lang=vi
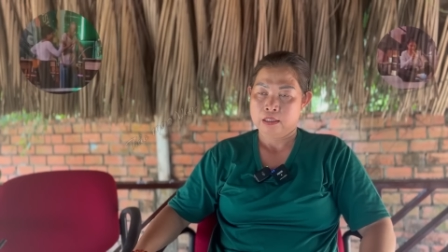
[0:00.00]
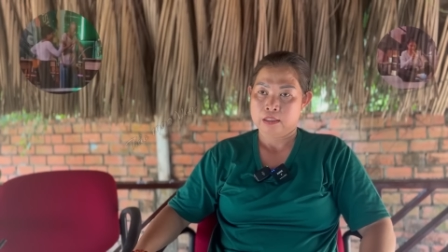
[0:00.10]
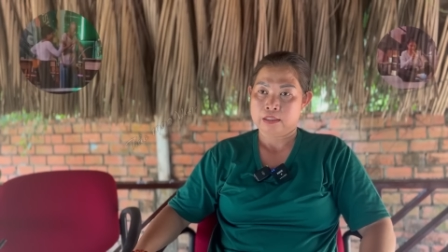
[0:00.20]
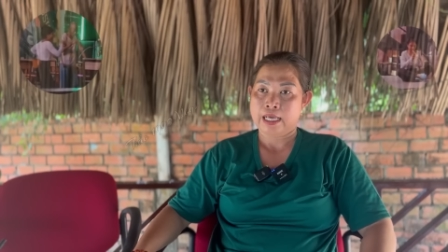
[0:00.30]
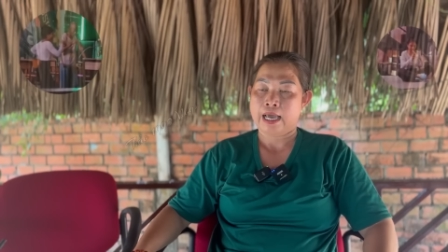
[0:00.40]

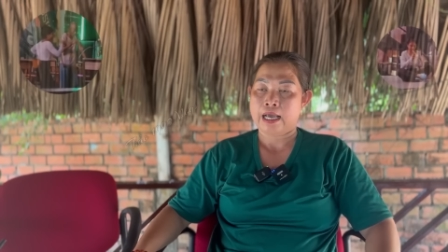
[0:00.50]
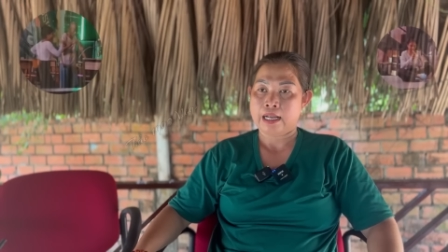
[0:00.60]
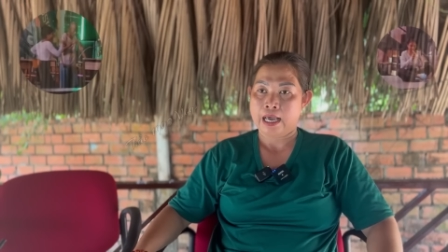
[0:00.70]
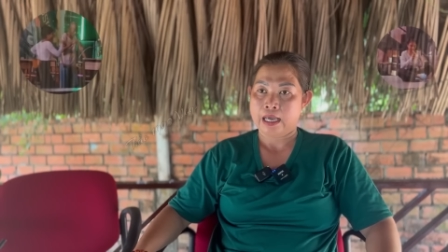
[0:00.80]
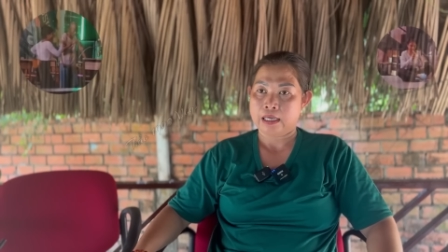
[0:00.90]
người ta
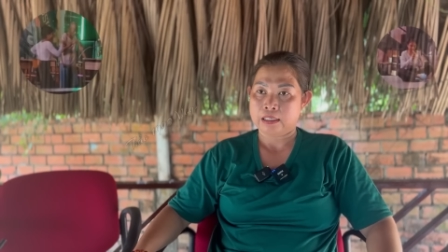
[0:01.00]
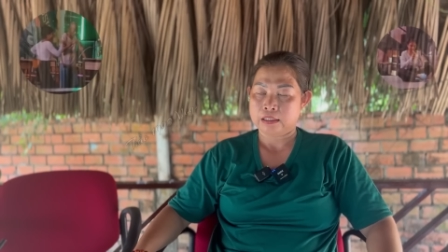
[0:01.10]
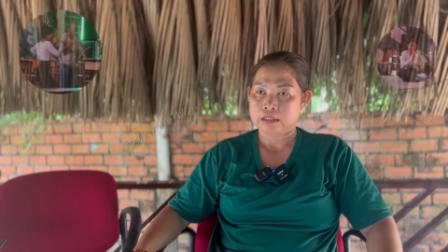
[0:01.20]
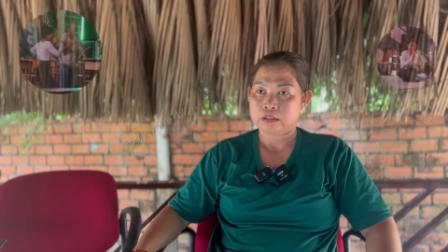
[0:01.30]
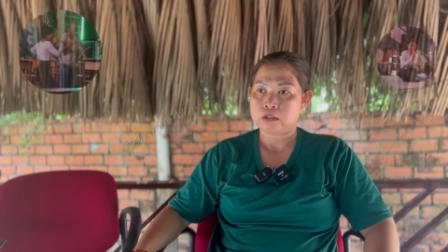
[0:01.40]

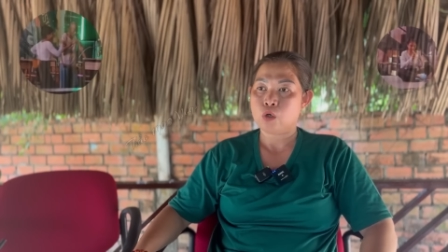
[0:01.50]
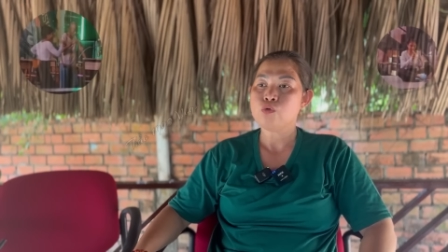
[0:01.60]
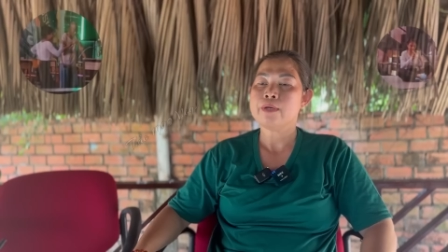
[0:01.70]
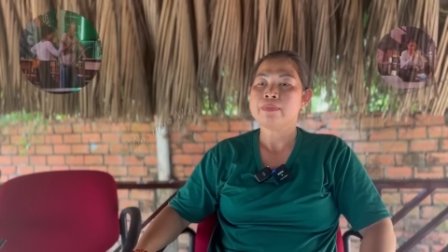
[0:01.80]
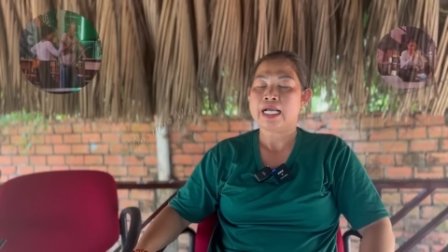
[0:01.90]
là
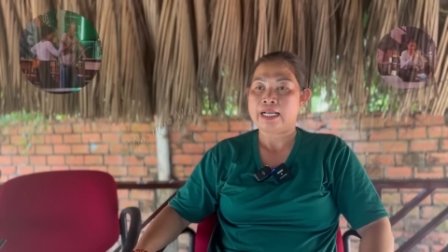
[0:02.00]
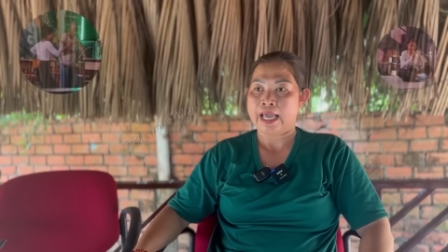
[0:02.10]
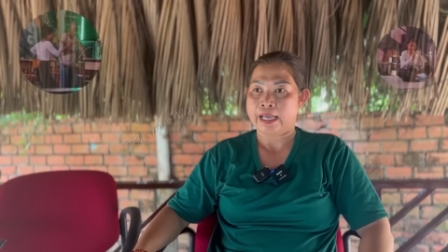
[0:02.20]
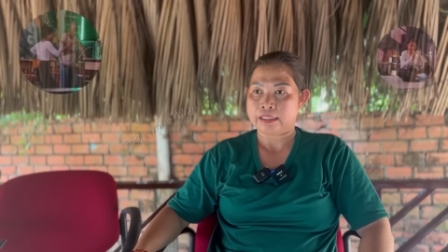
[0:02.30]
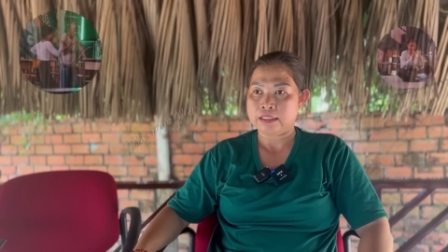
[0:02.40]
cứu giúp dân
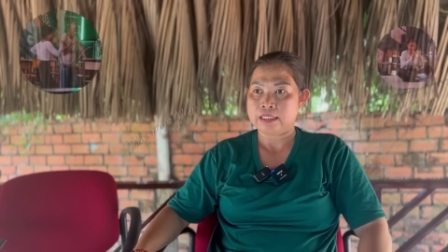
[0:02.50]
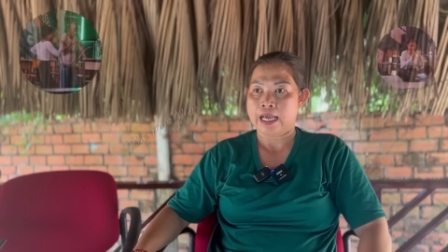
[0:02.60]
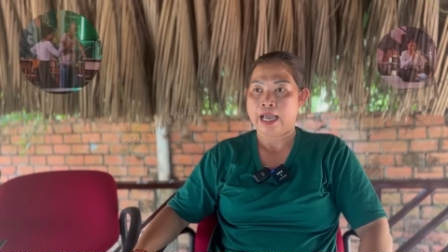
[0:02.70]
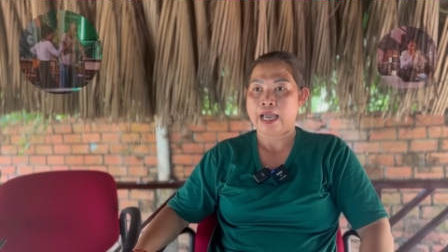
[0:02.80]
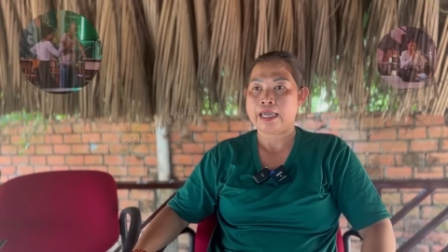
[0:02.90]
làng như là
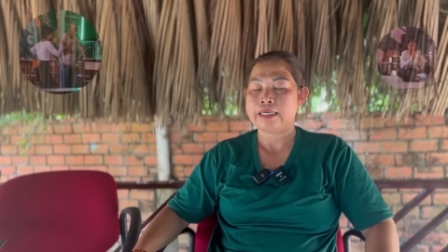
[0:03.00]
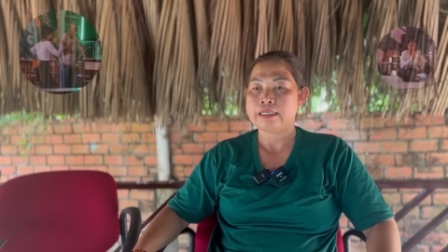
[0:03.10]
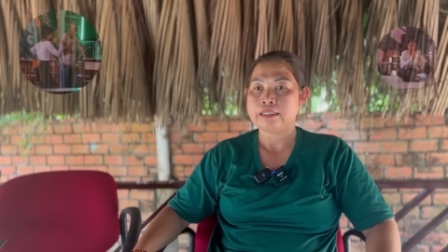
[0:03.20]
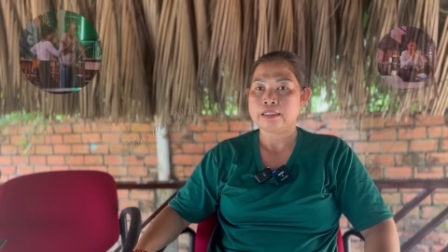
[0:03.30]
ai